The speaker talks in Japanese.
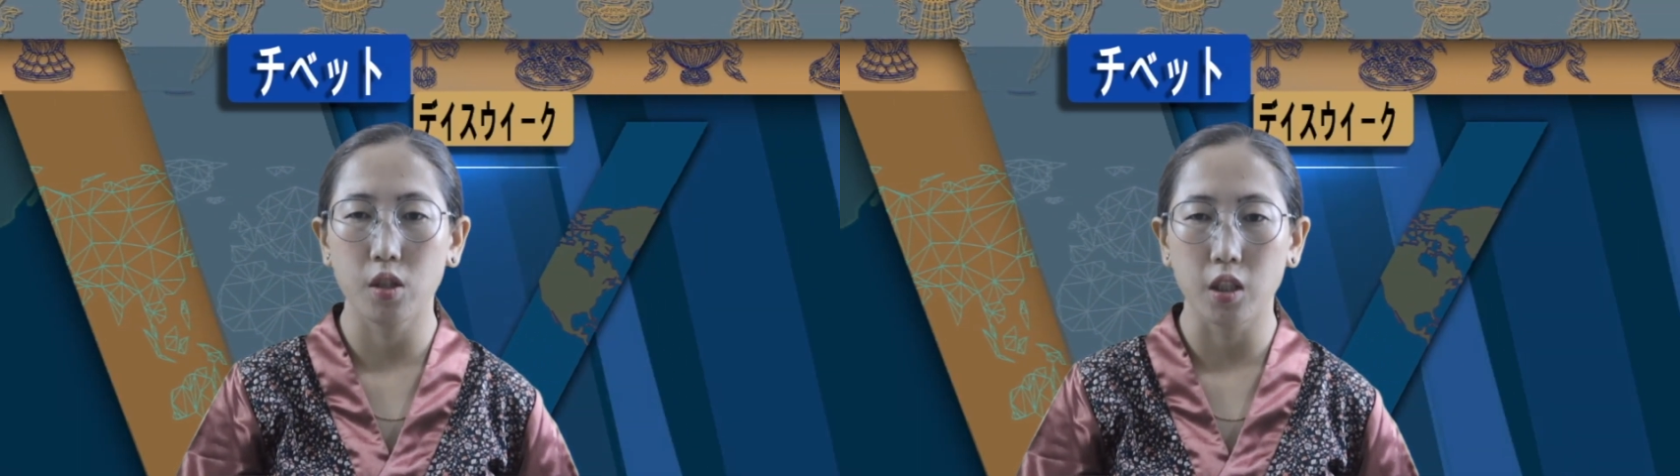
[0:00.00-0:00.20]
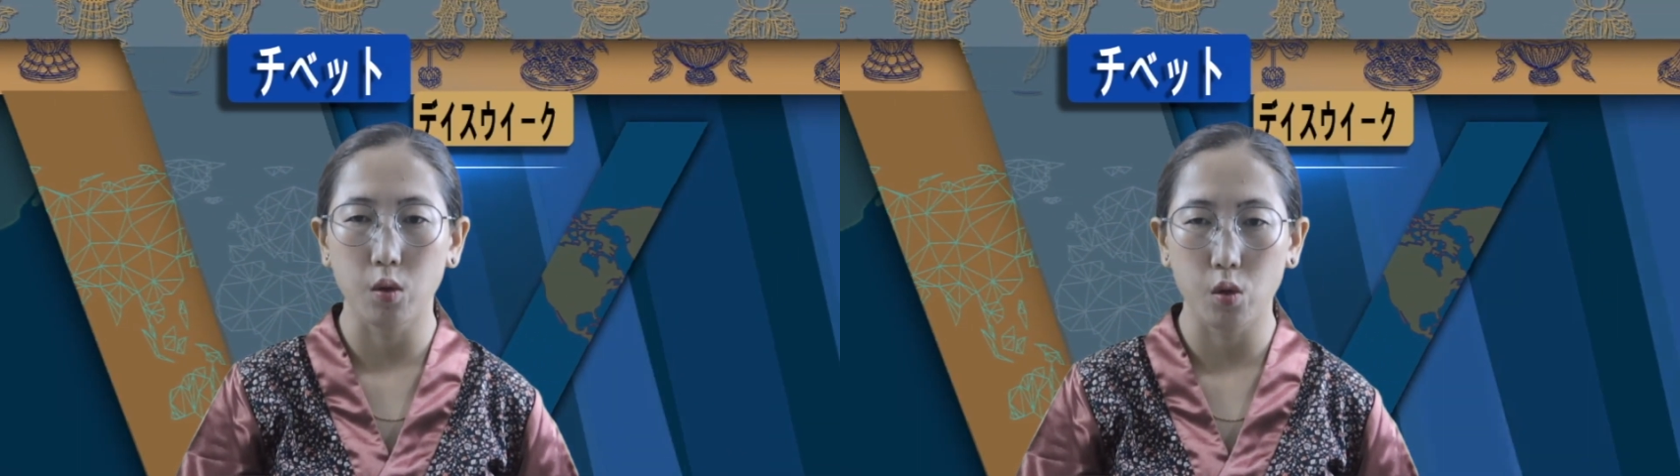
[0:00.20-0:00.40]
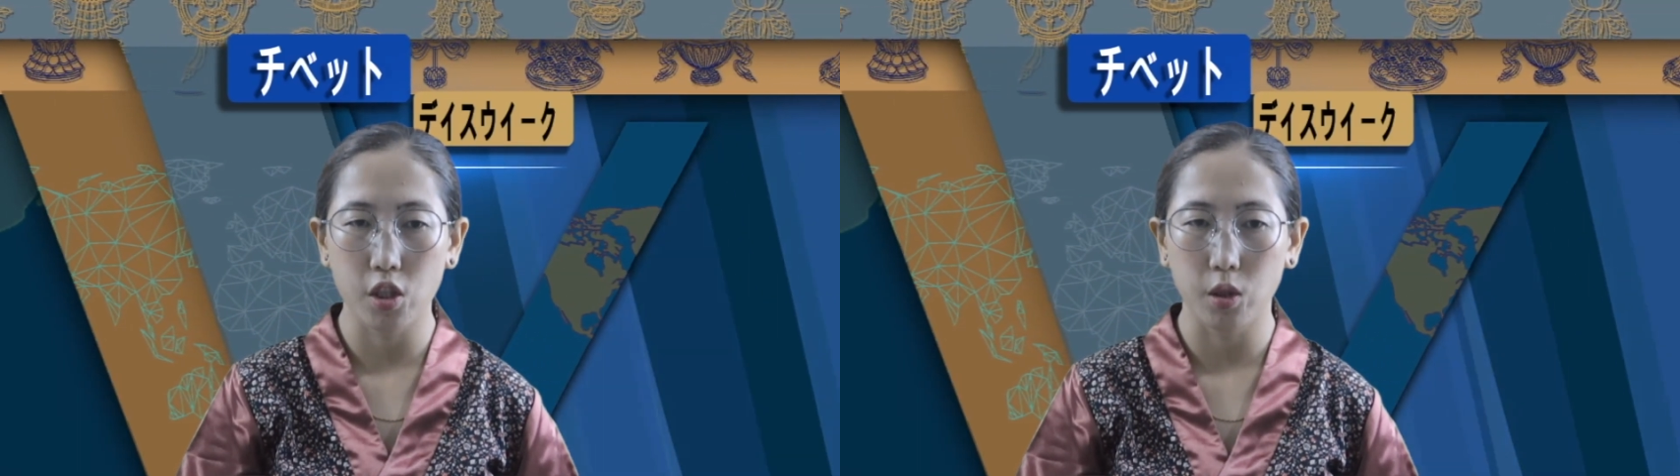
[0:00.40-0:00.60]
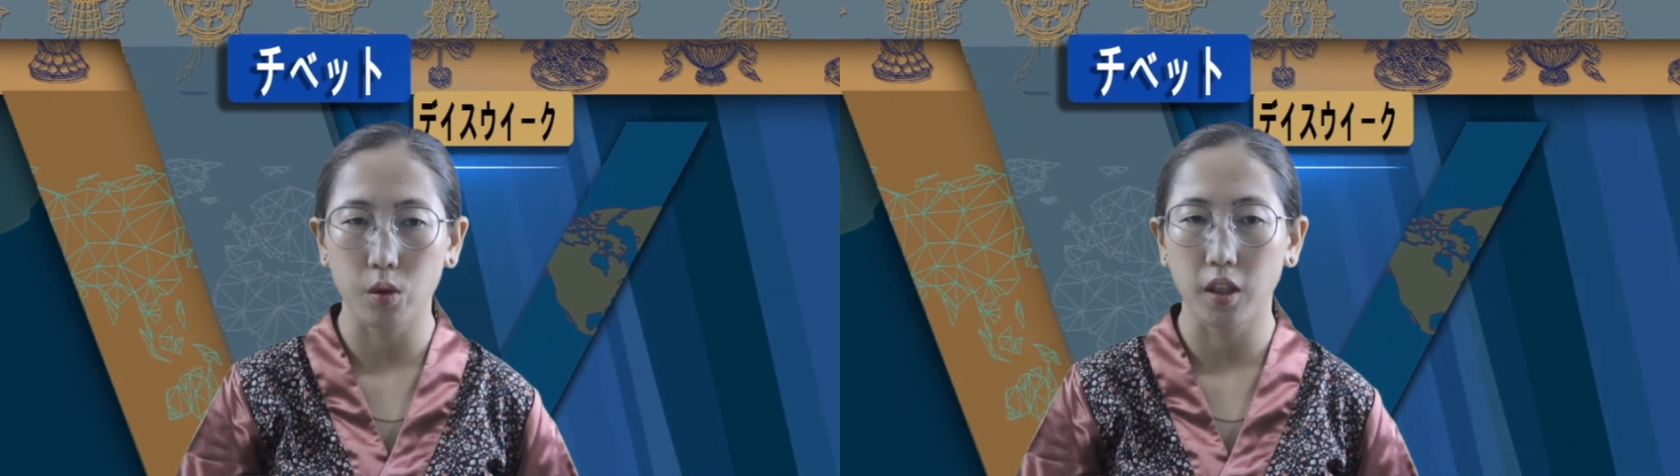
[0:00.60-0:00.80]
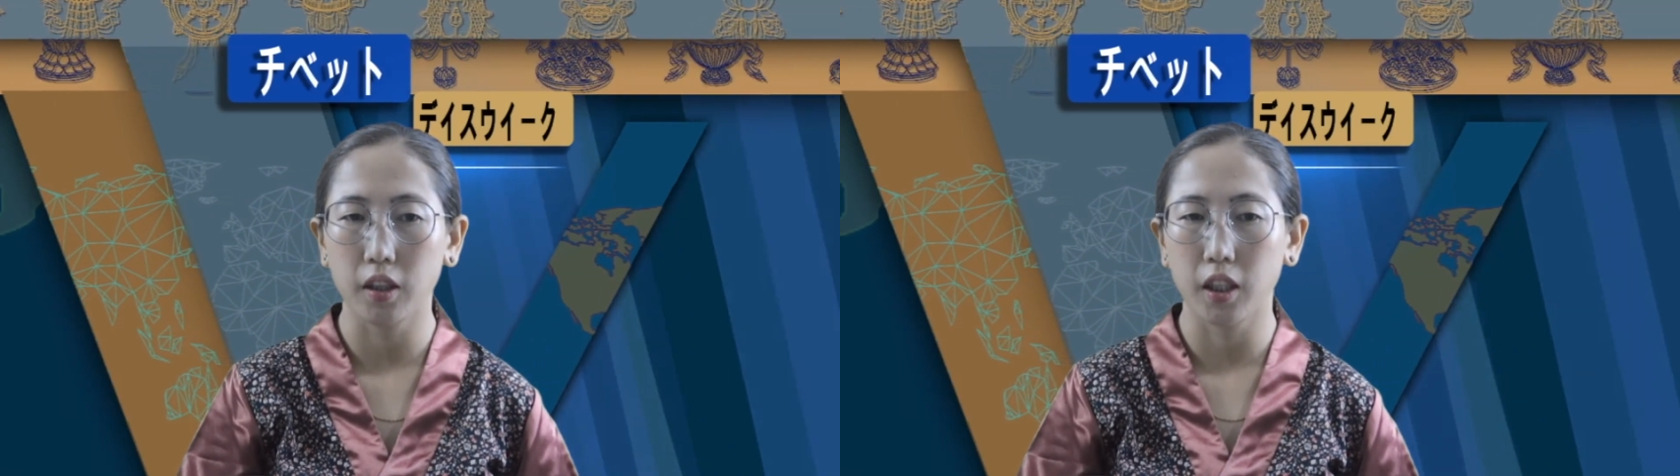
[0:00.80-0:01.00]
人同士の
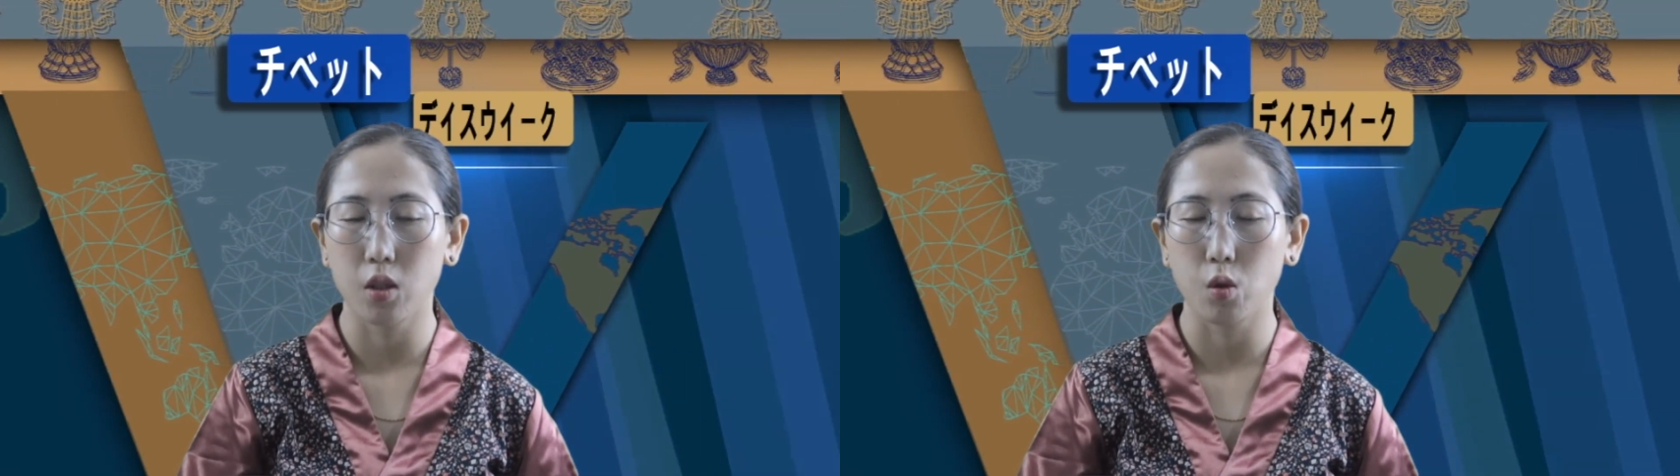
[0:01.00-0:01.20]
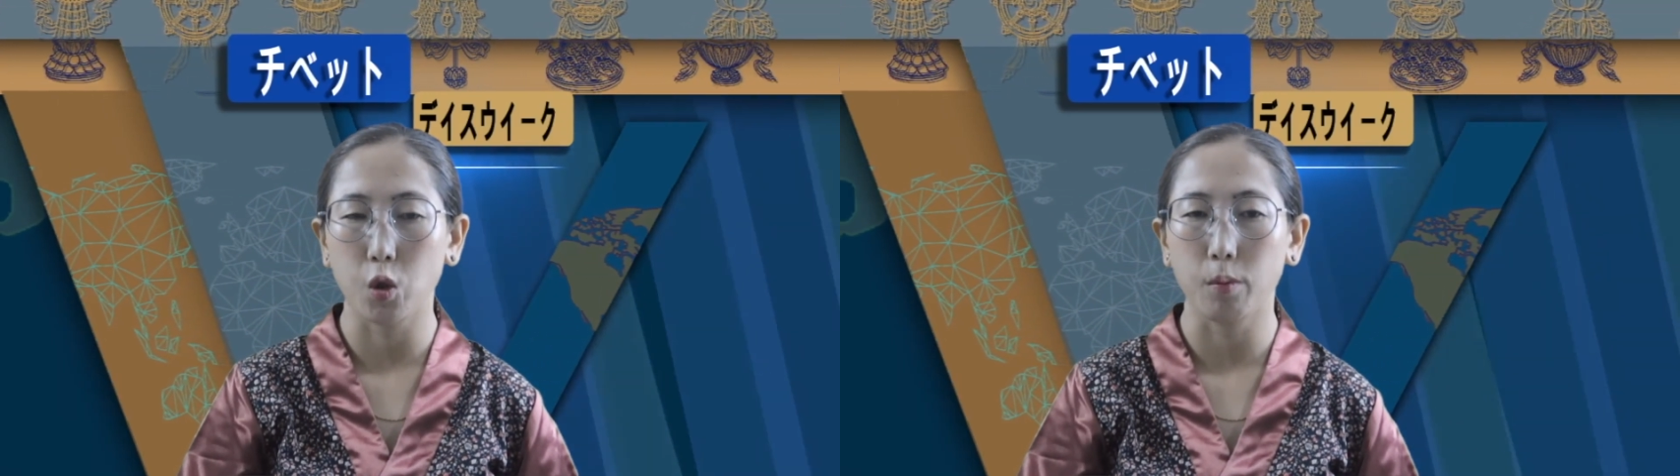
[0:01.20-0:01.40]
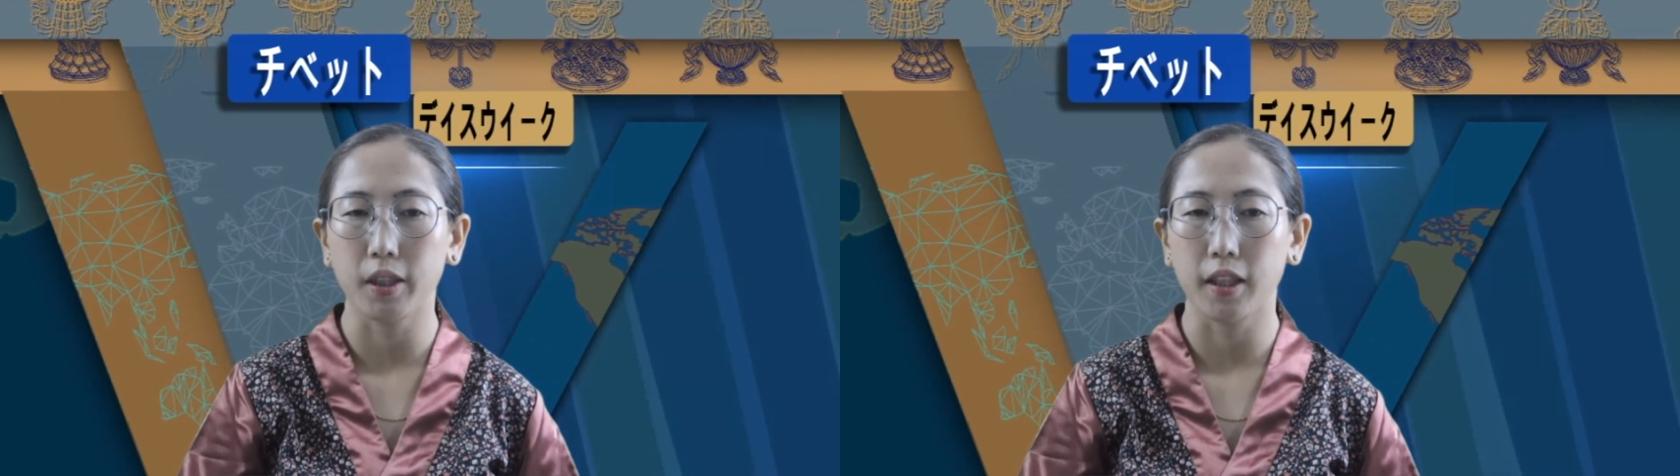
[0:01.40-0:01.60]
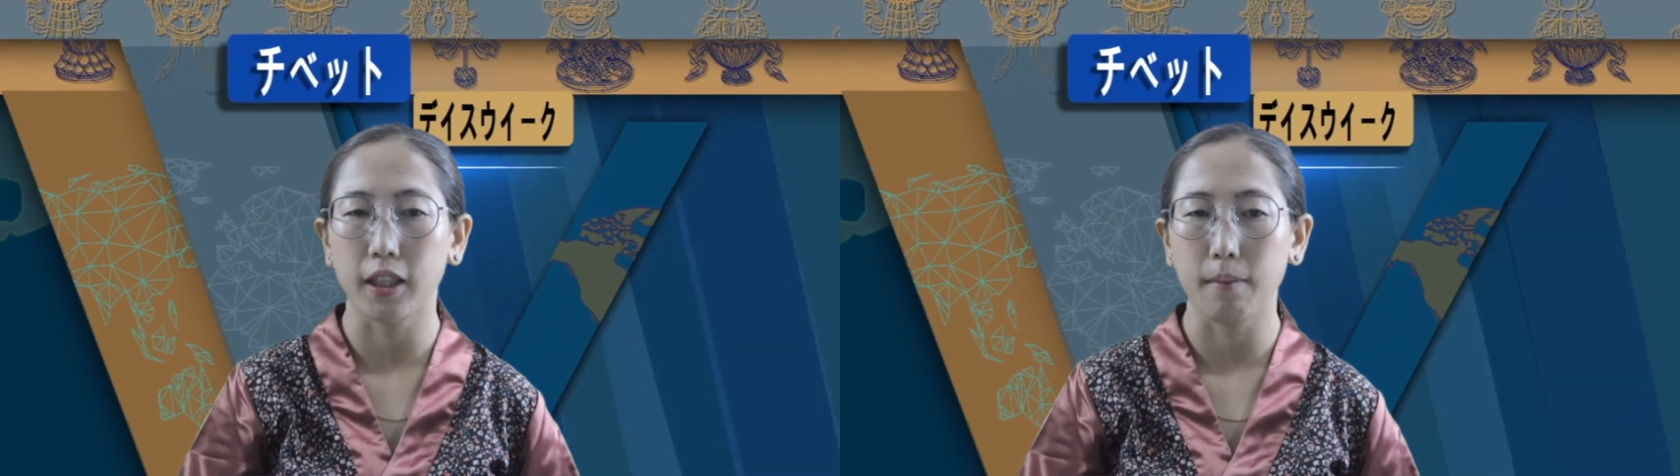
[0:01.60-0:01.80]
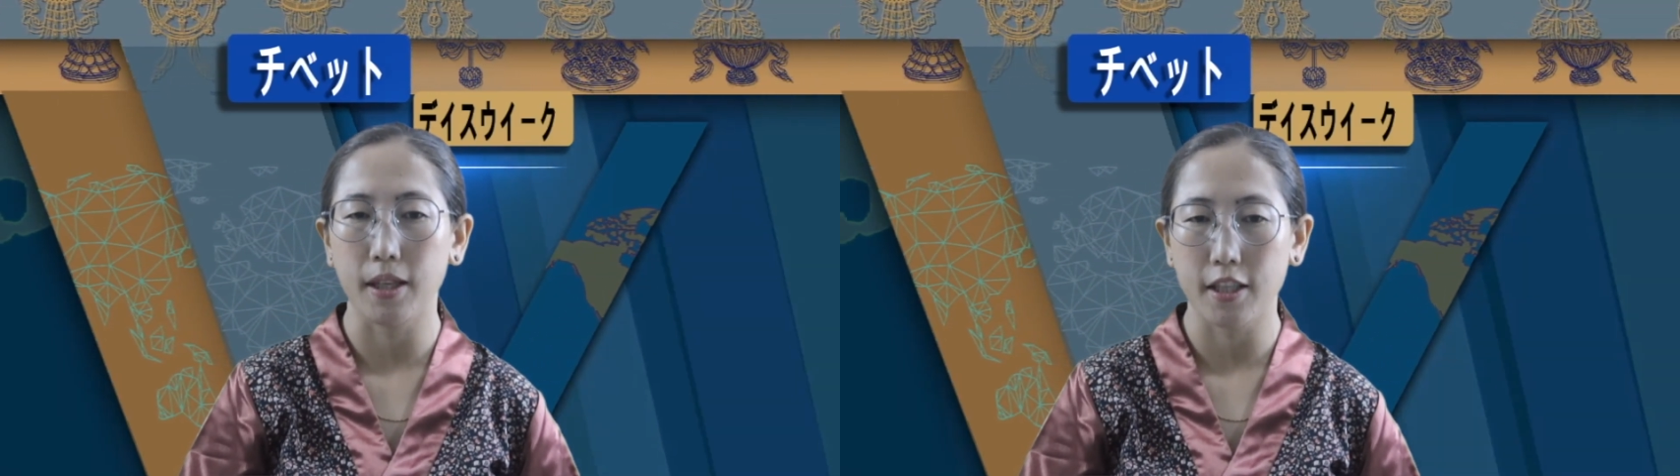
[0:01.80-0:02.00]
団結を呼びか
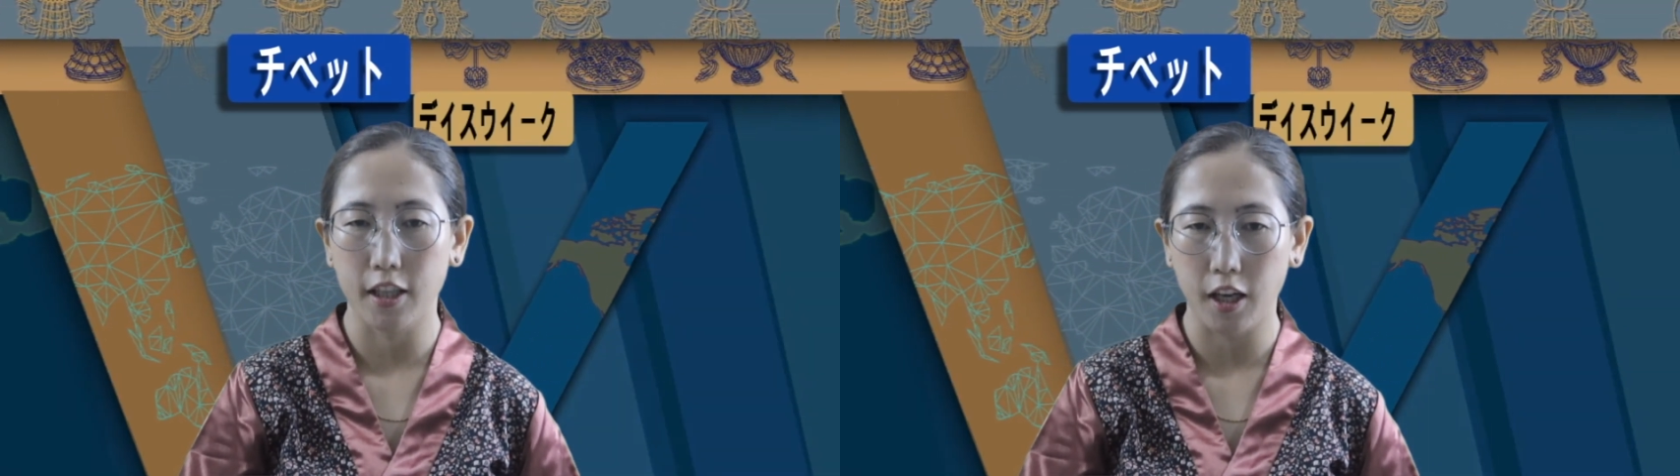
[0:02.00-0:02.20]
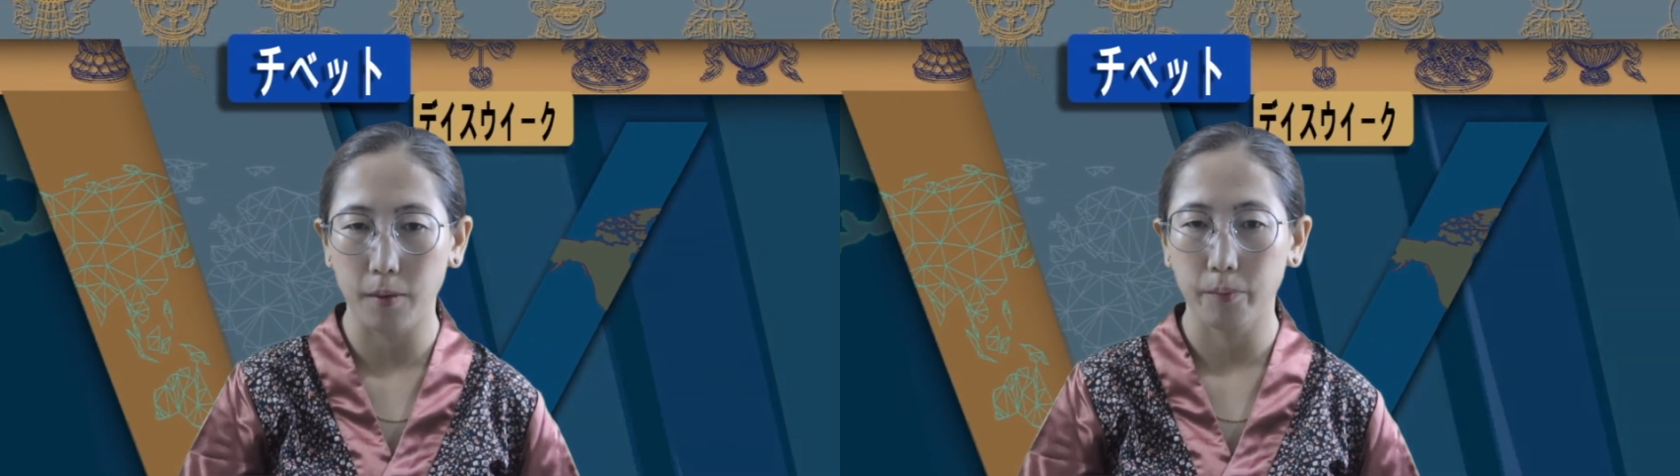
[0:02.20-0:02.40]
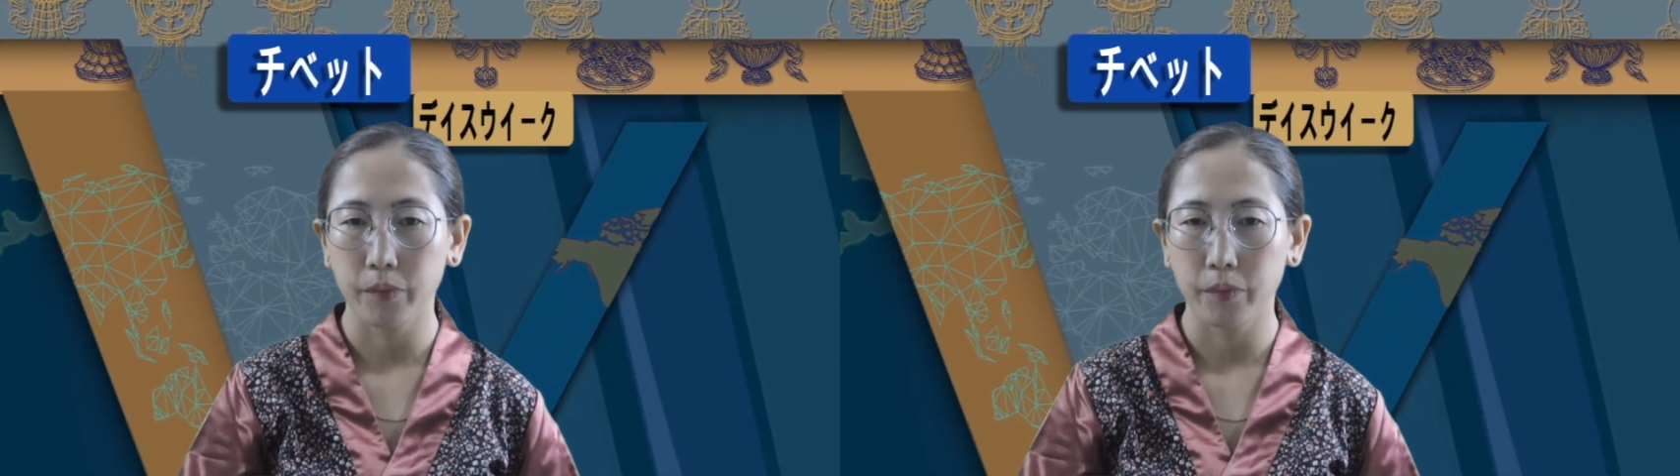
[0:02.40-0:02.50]
けました。